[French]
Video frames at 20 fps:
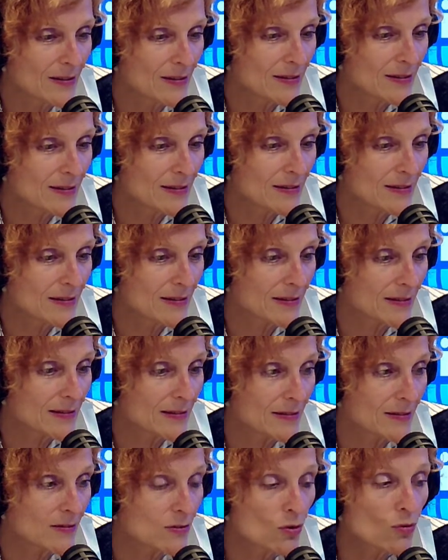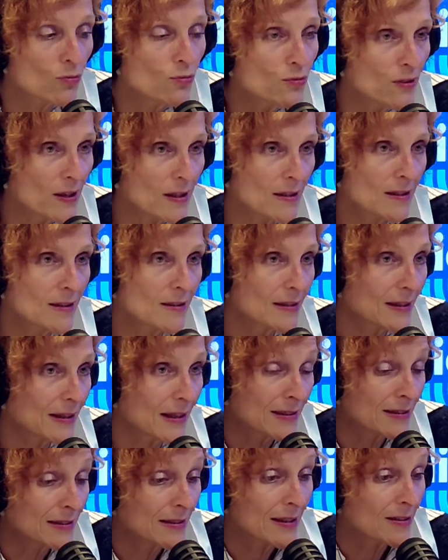ce que vous faites est
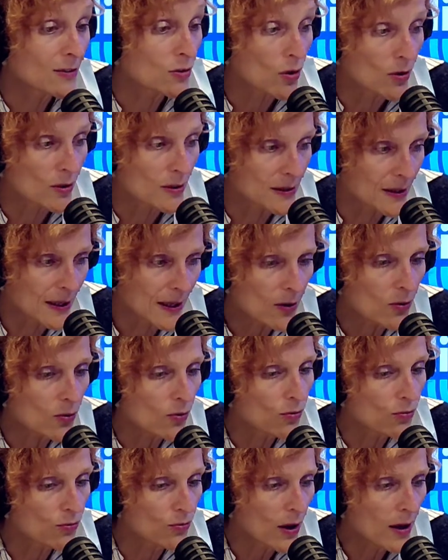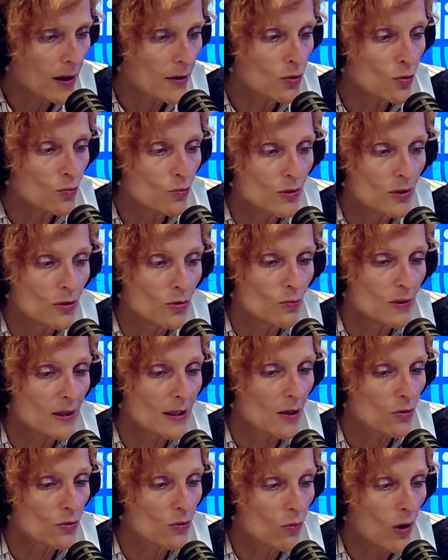assez extraordinaire, on le voit hein, depuis, depuis
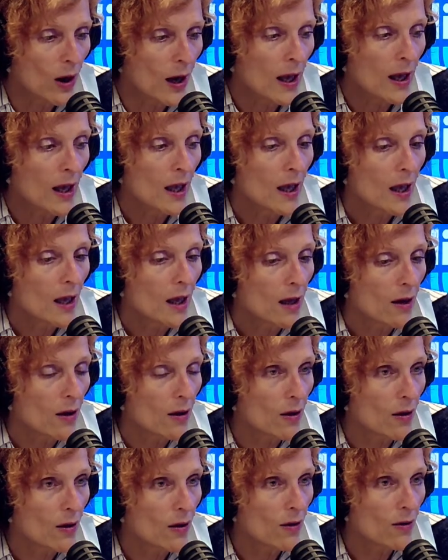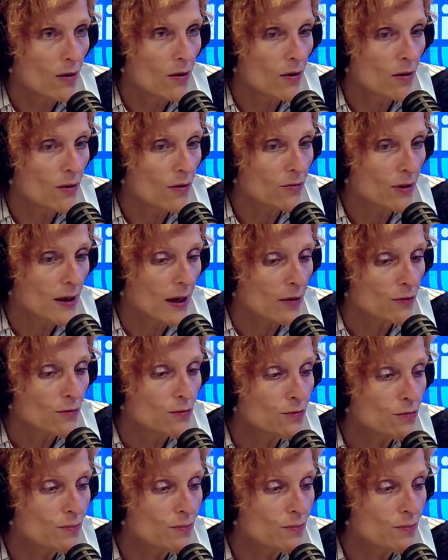quelques mois. voilà, vous